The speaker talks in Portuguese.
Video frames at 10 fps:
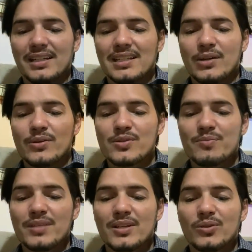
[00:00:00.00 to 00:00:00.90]
e ao
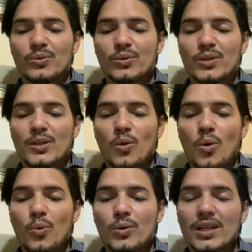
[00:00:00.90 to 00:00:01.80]
espírito
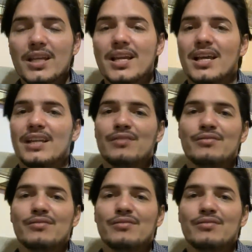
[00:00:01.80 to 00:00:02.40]
com que ele